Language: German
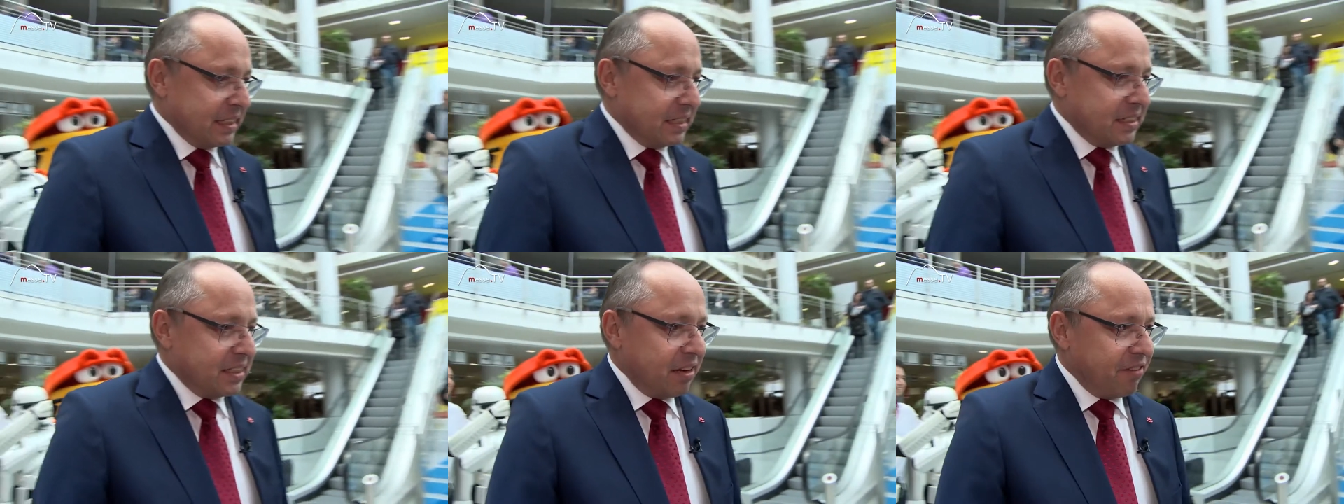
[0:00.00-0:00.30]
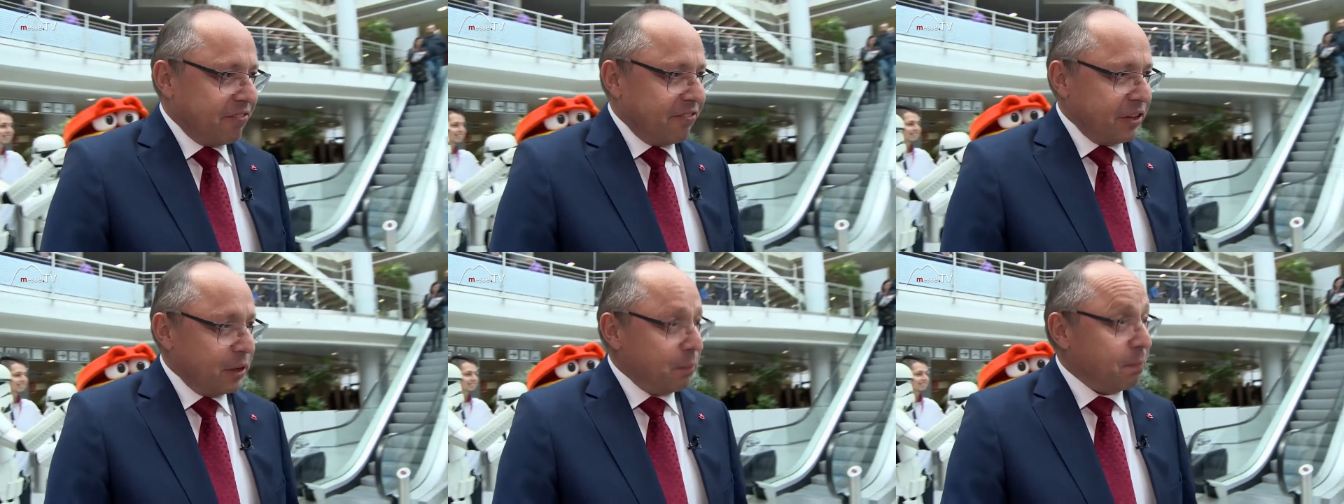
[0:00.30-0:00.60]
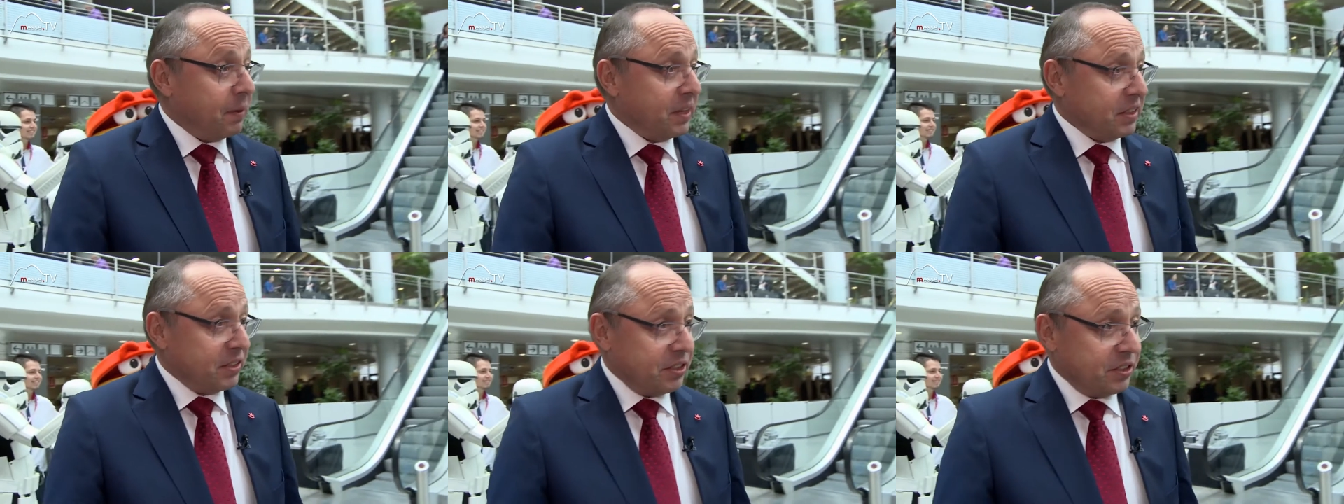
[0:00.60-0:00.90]
hat sehr viel
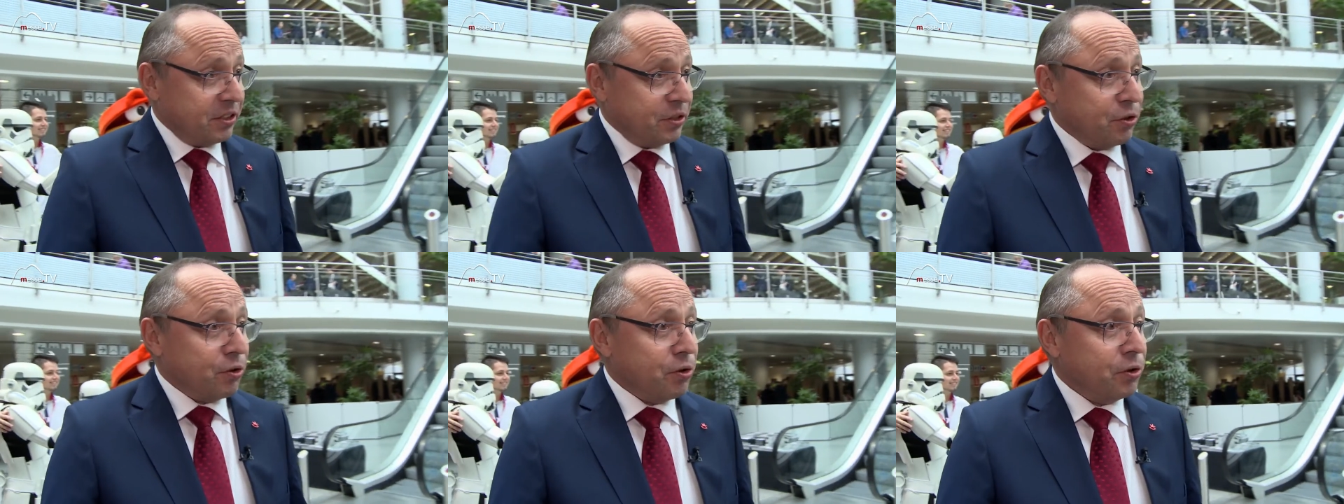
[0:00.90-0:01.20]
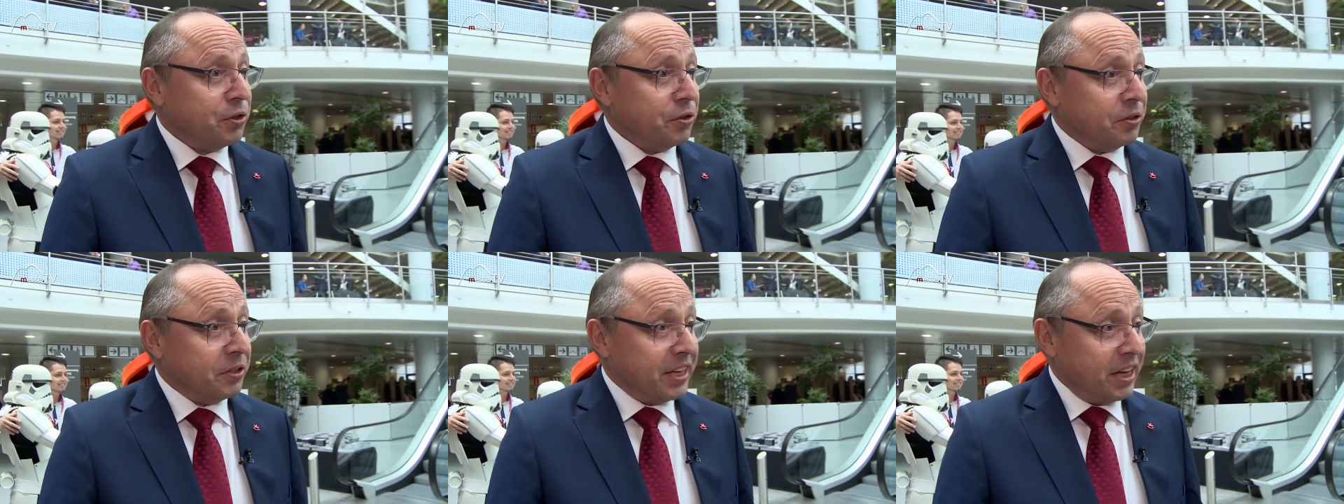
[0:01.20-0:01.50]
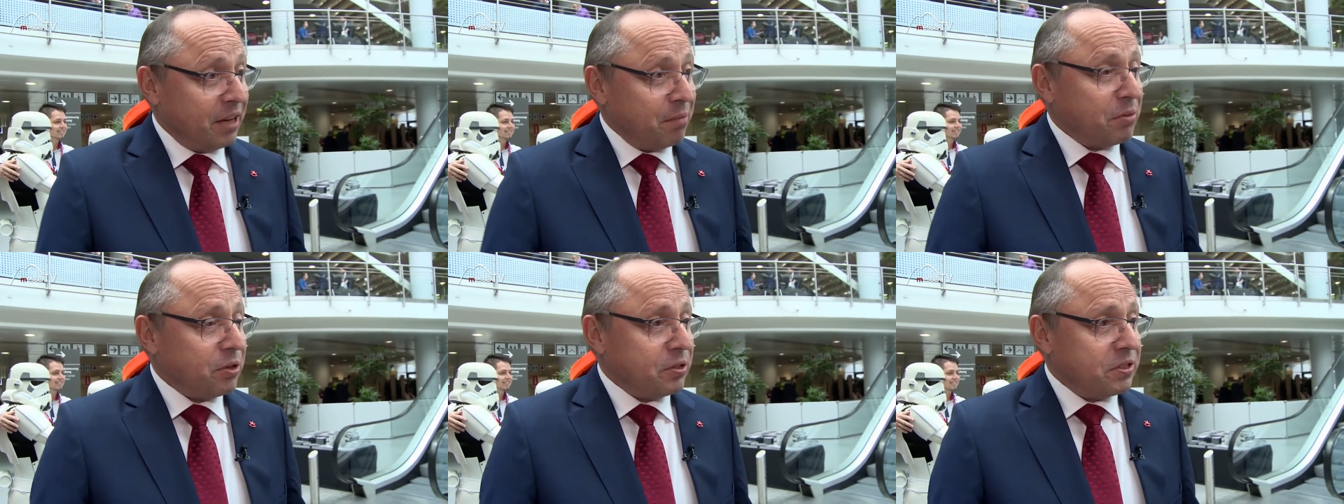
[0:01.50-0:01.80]
Passion und
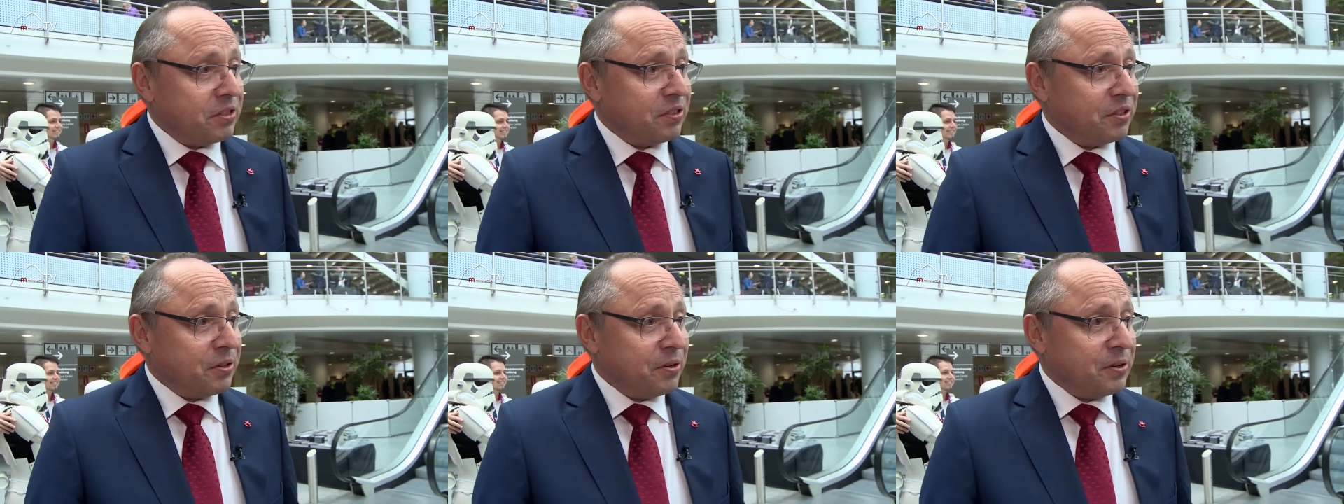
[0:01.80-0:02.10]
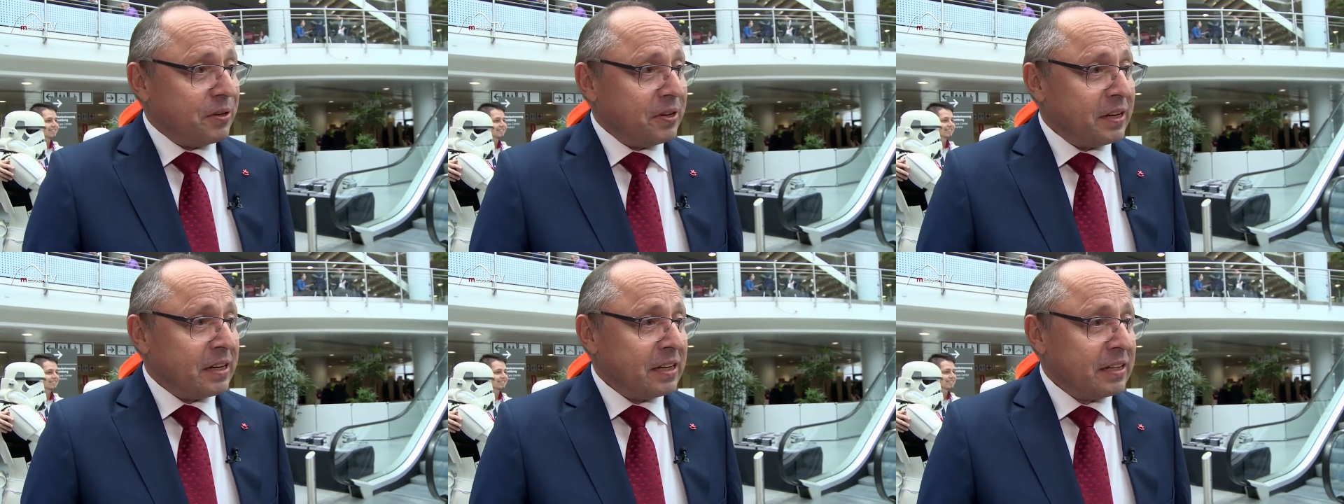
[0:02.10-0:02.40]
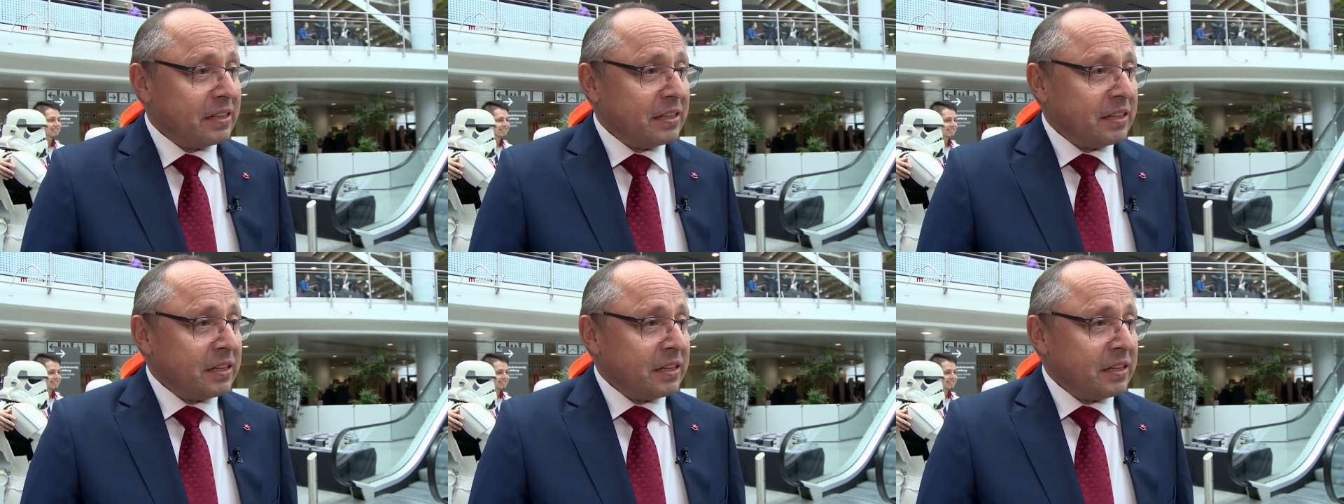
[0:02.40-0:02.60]
ja. Emotion.